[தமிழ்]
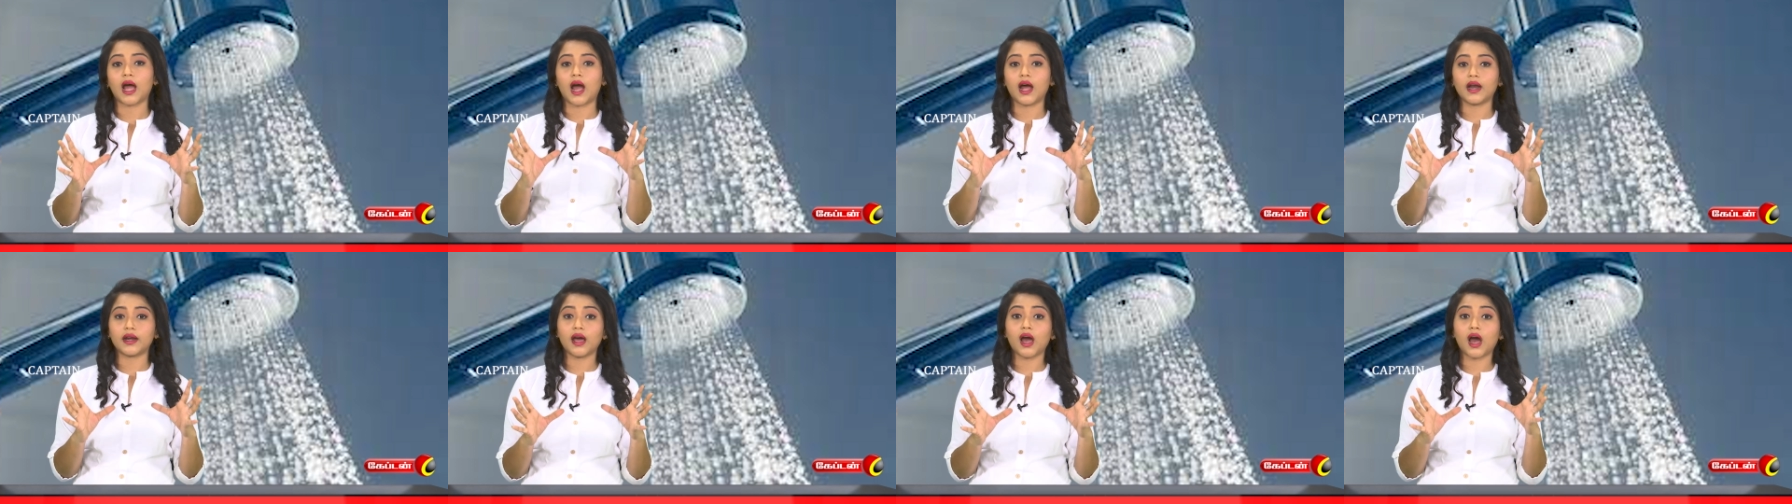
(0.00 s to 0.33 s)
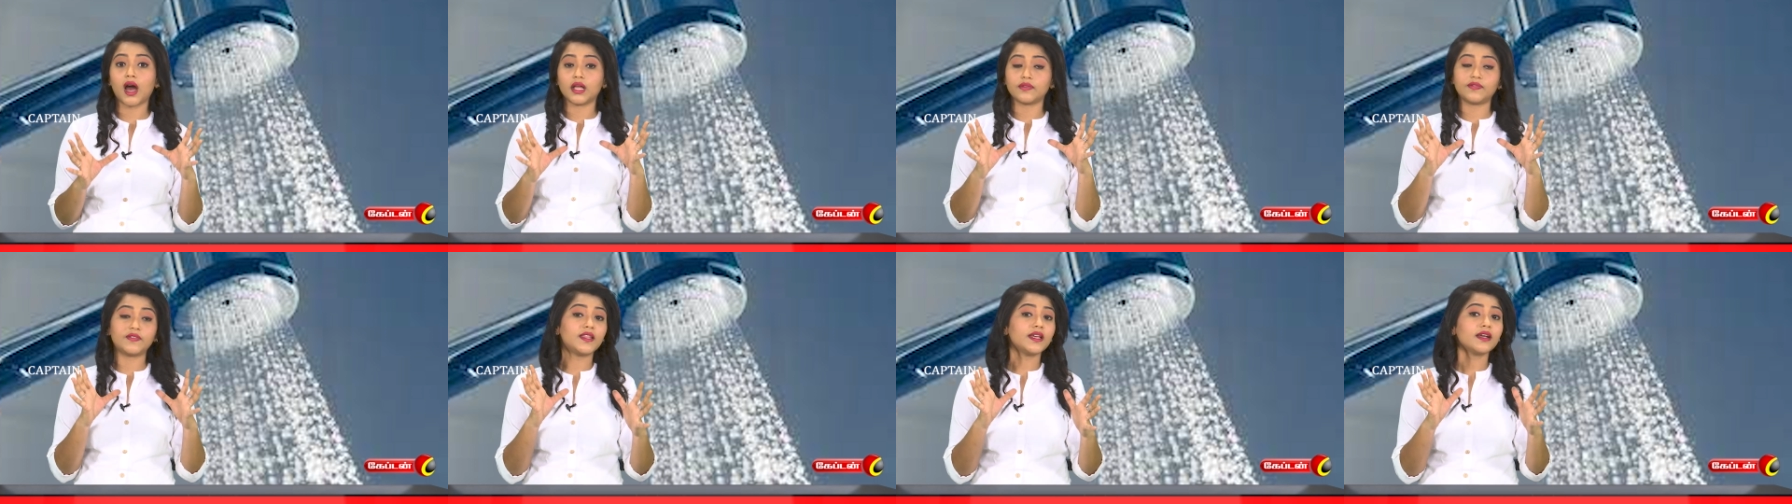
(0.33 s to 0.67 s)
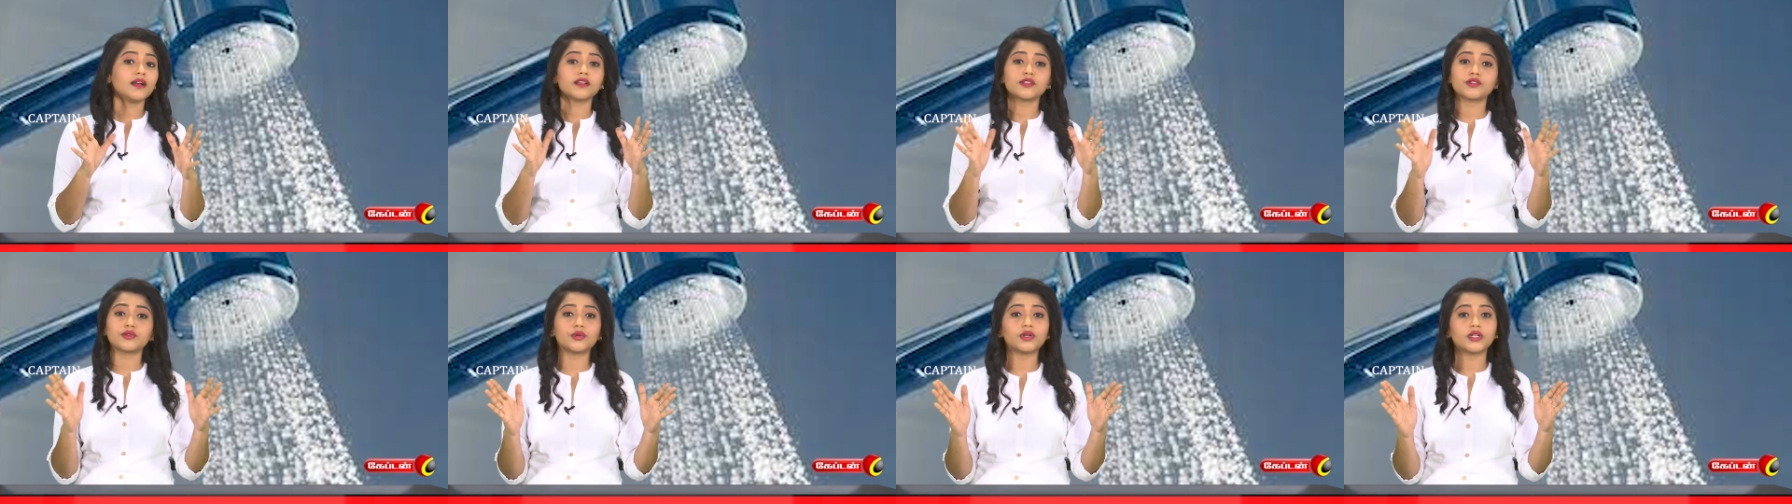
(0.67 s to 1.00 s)
ஆனால்
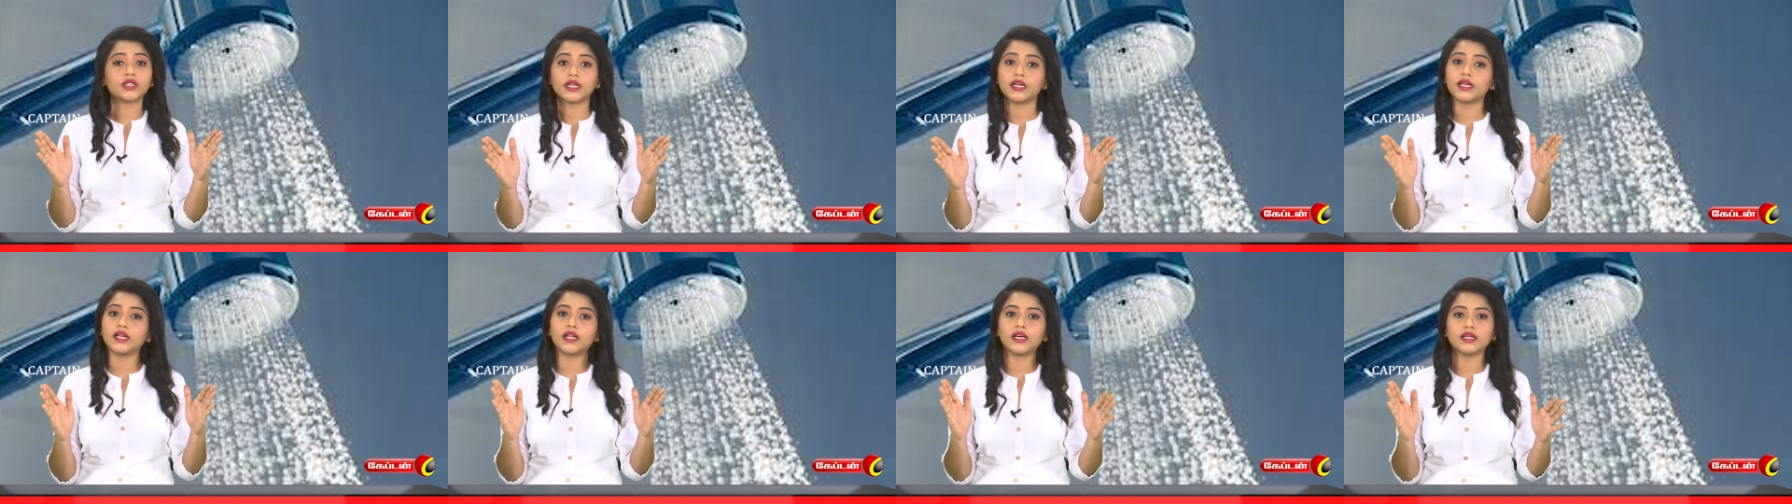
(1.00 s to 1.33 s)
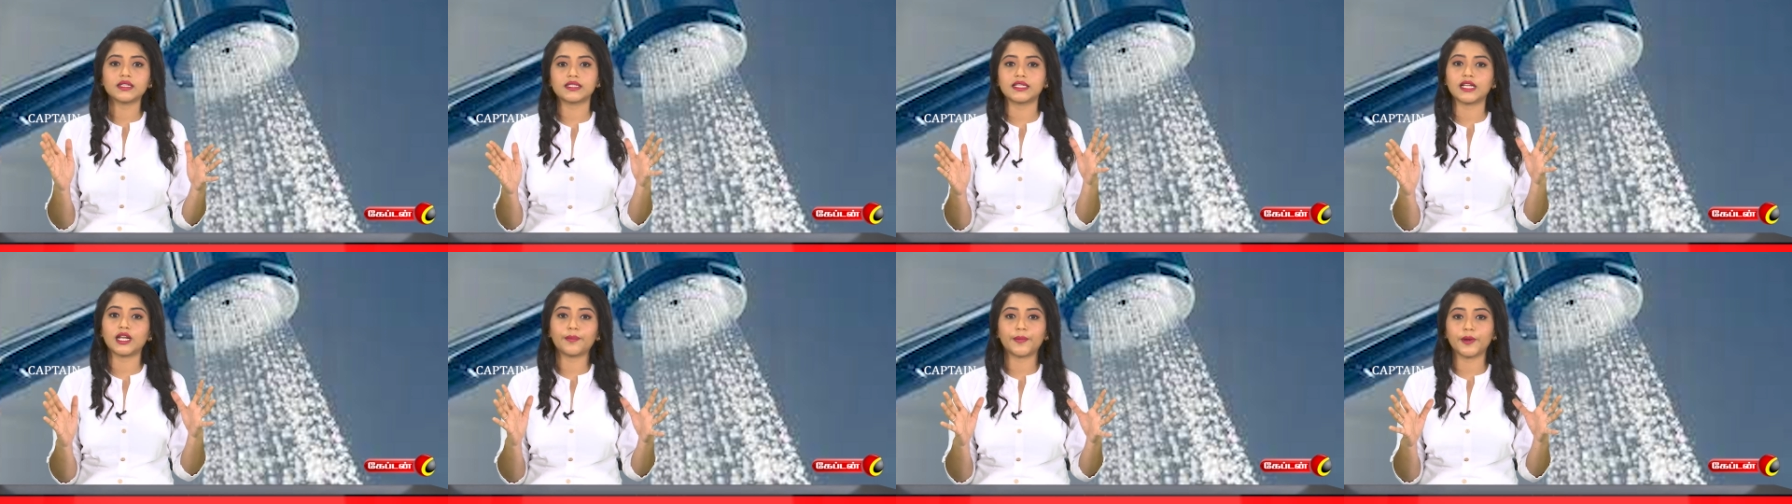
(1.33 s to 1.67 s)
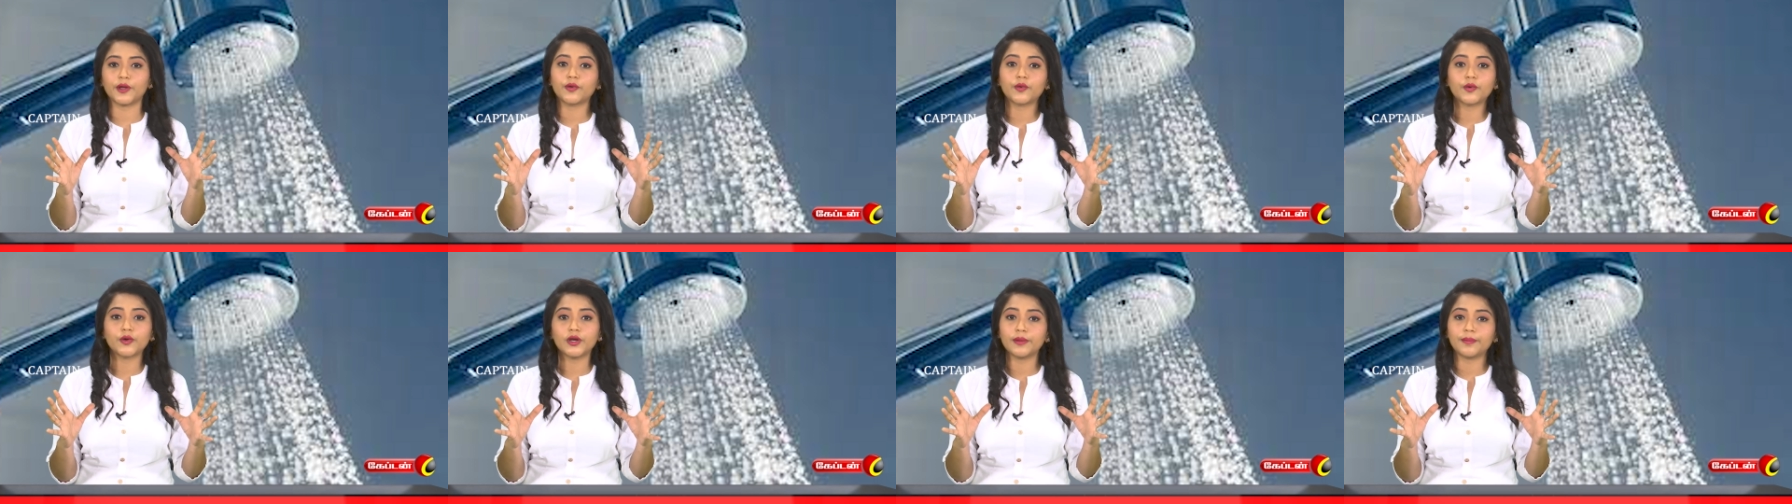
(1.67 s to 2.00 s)
அதிக சுடுதண்ணியில் சில
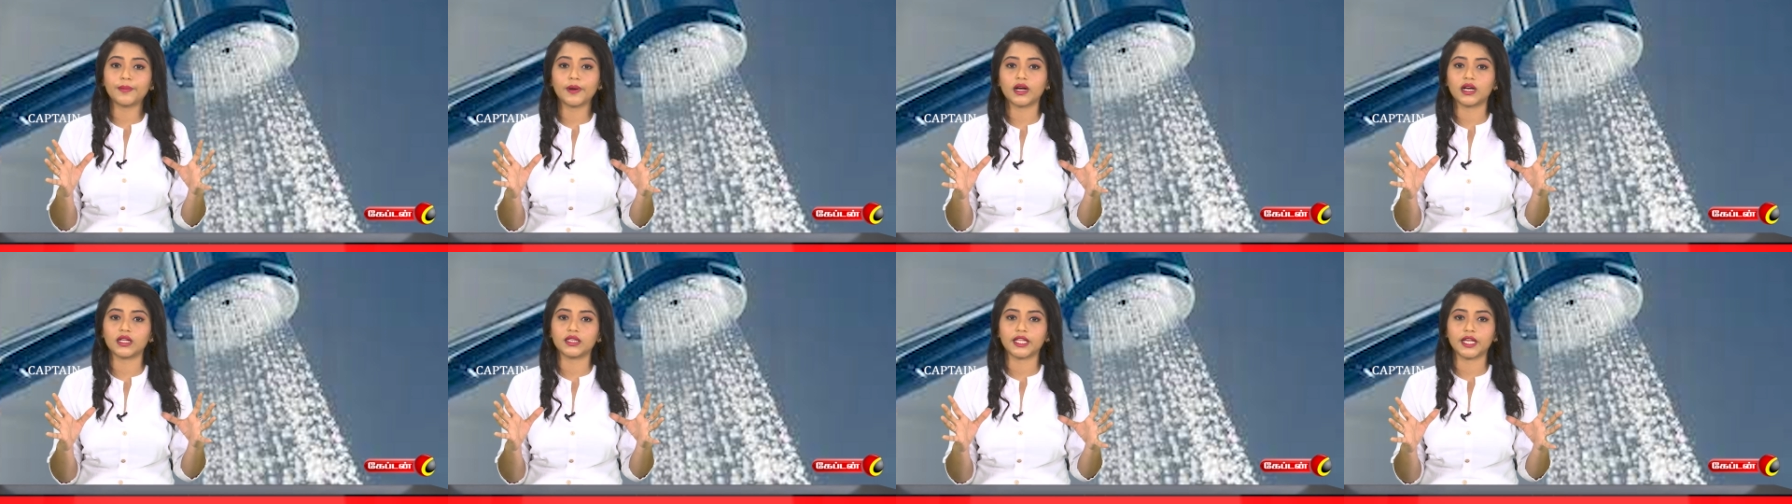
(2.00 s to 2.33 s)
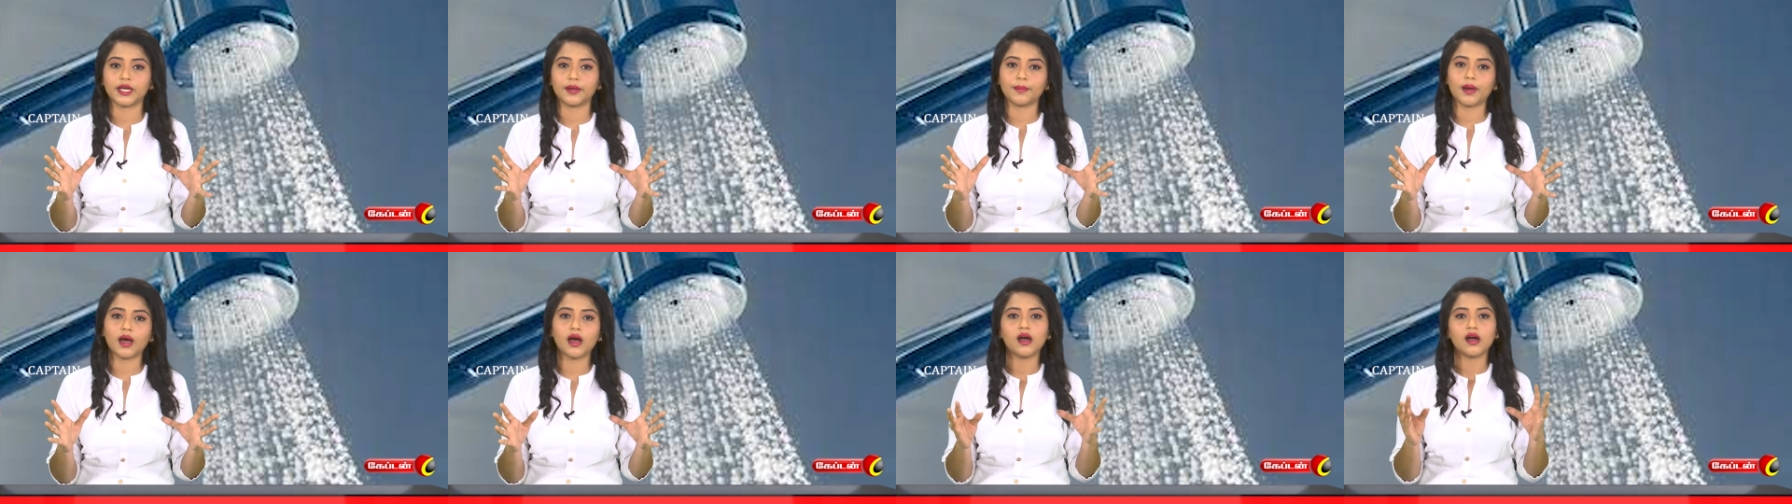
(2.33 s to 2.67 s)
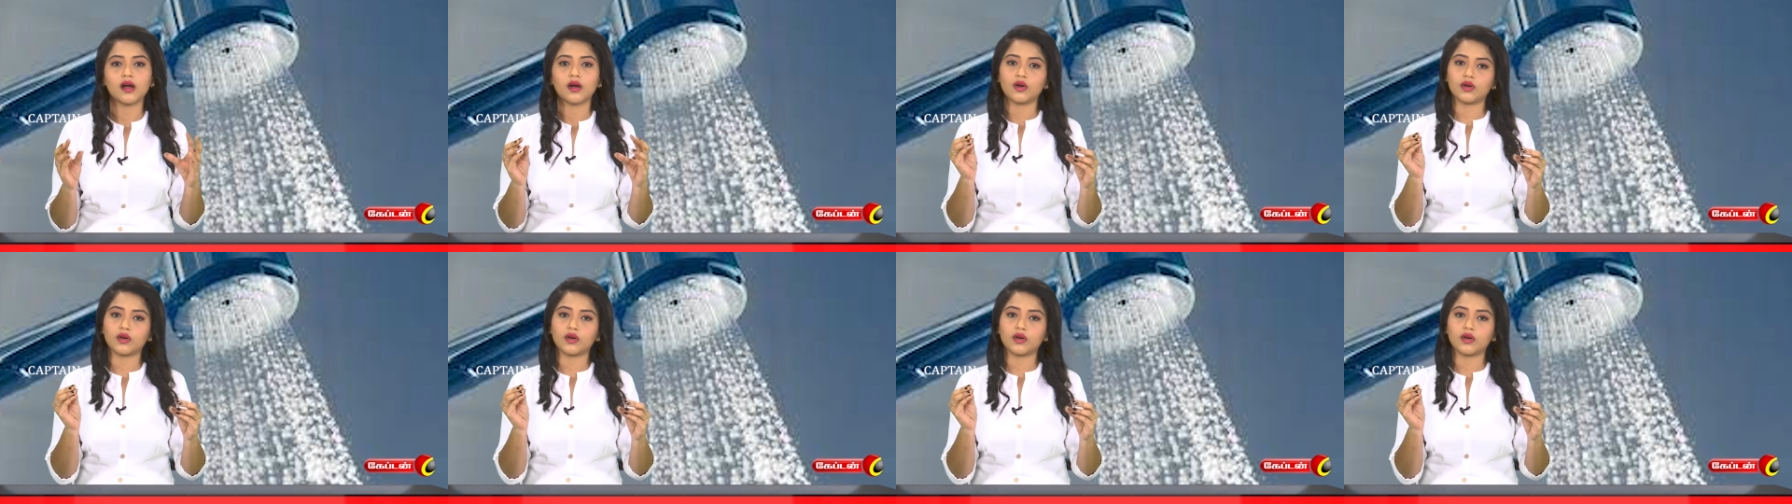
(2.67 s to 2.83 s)
பேர் குளிப்பாங்க தெரியுமா